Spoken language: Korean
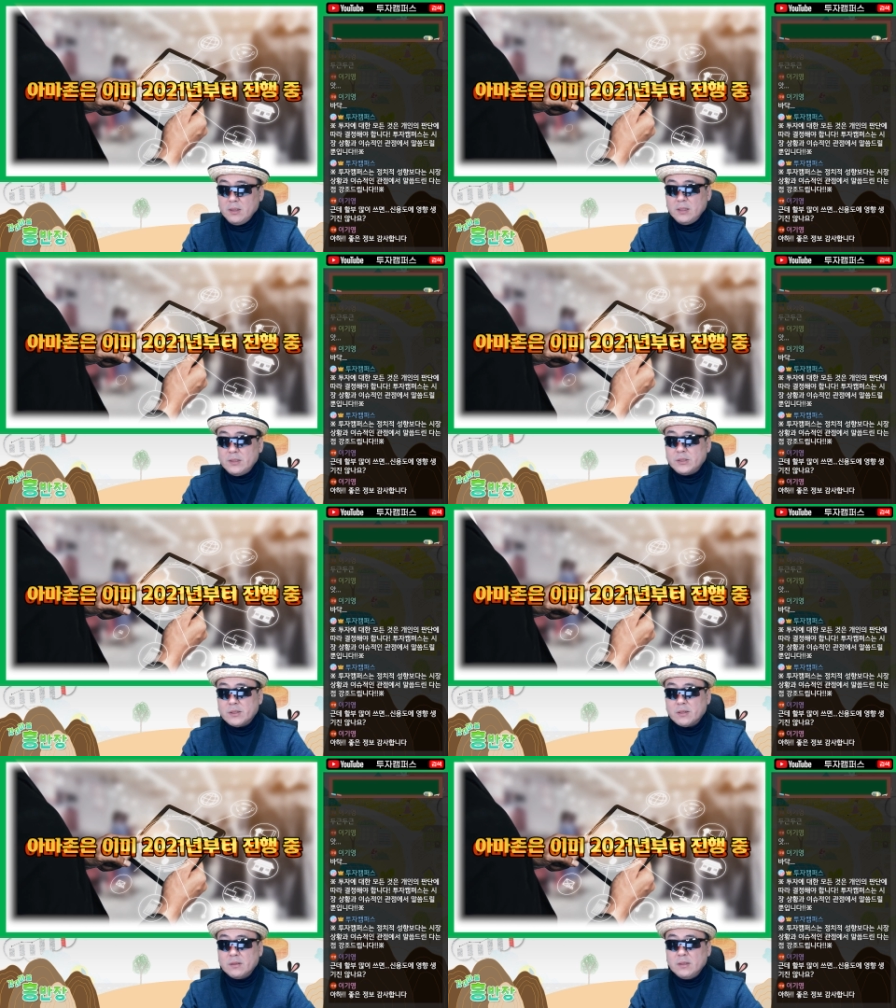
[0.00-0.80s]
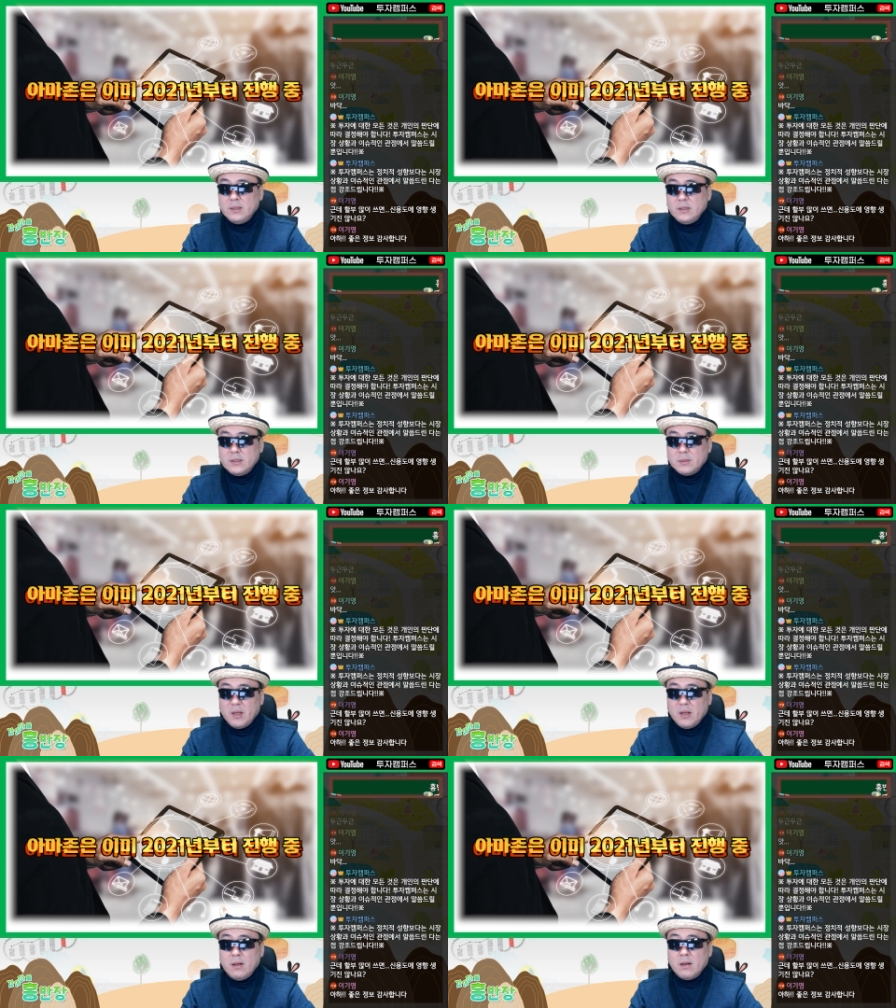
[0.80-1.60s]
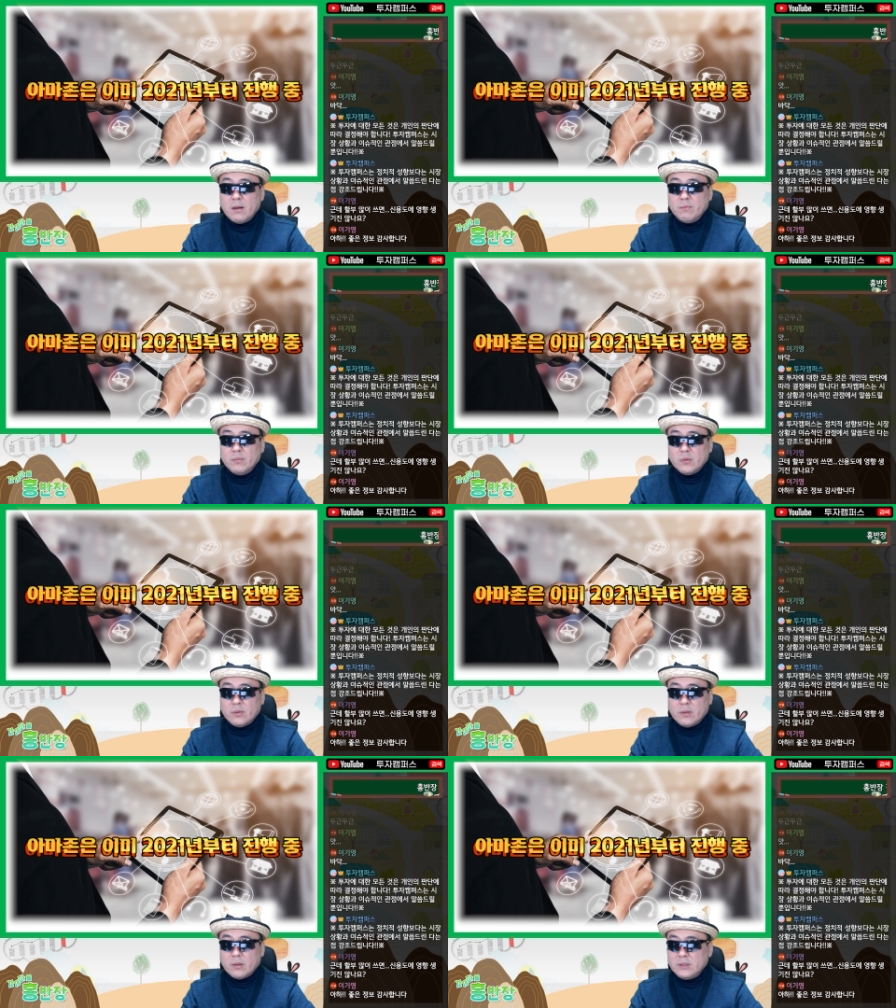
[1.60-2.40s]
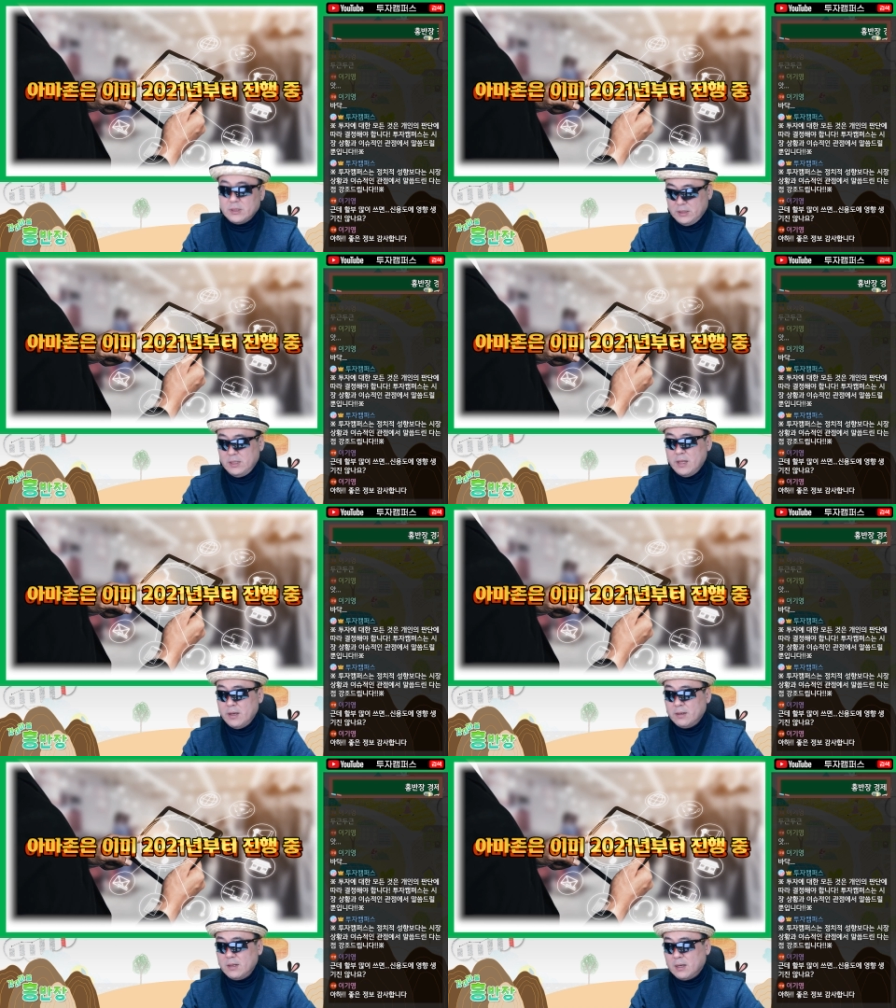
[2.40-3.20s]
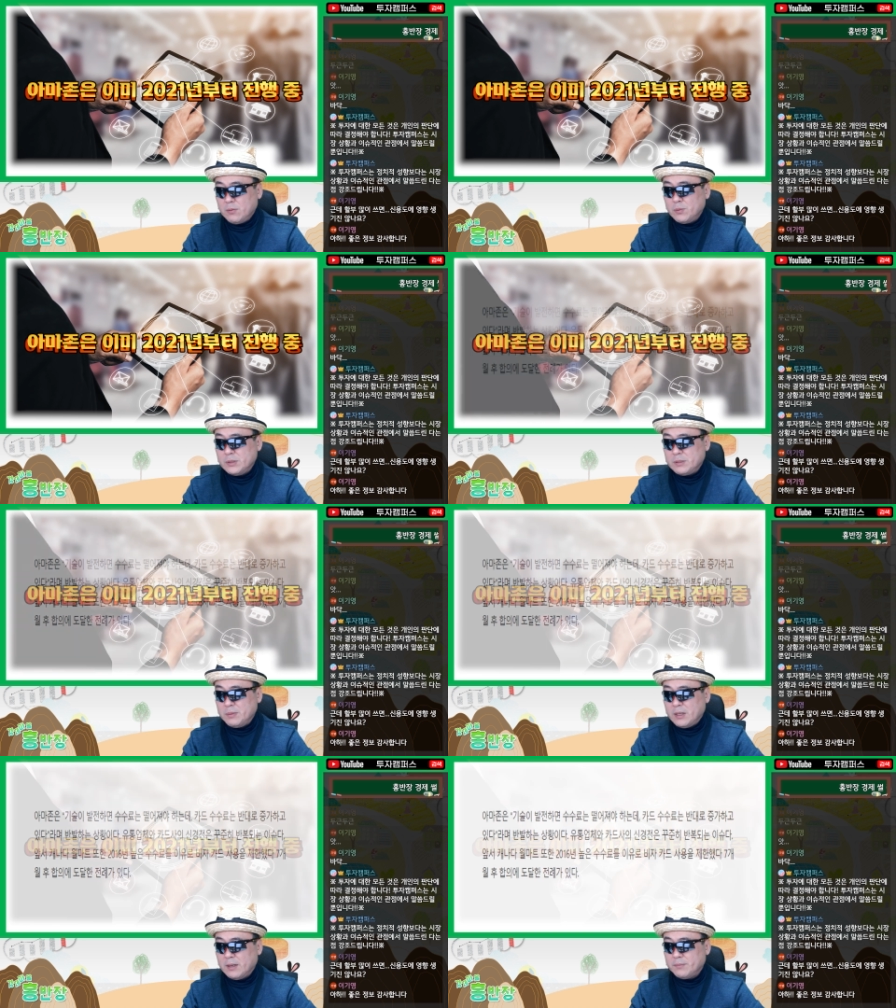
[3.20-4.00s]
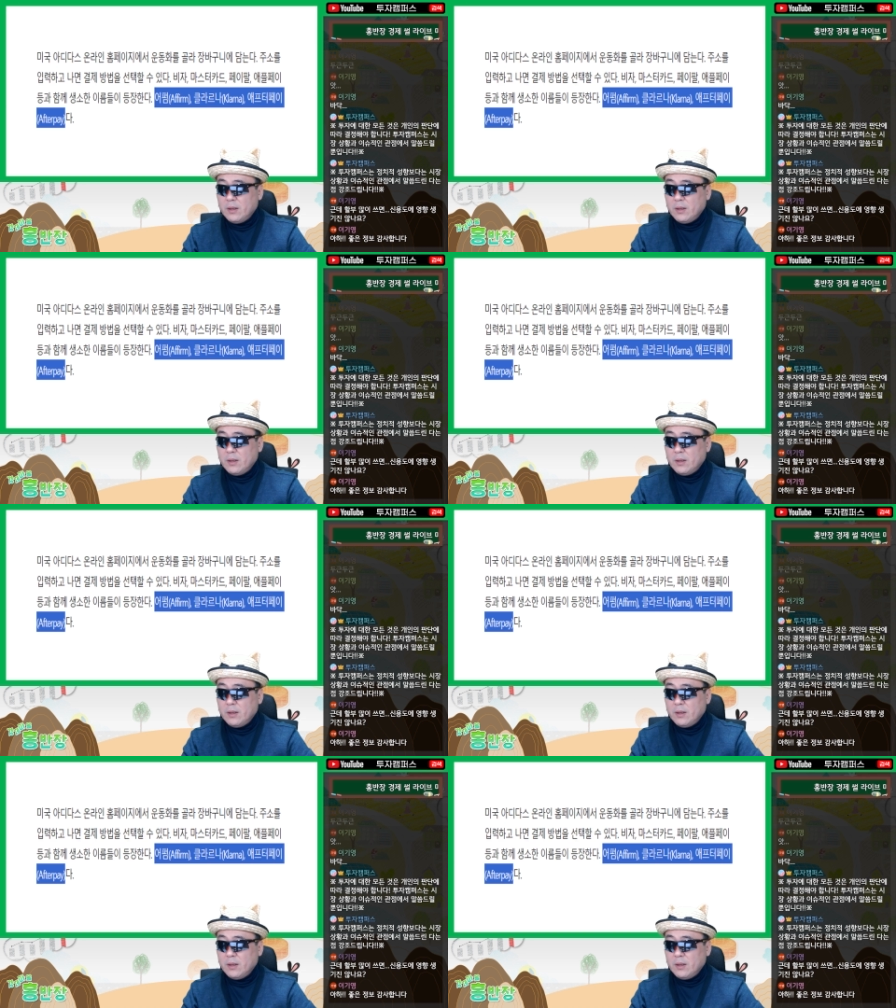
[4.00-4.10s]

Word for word: 2021년부터 진행을 하고 있습니다.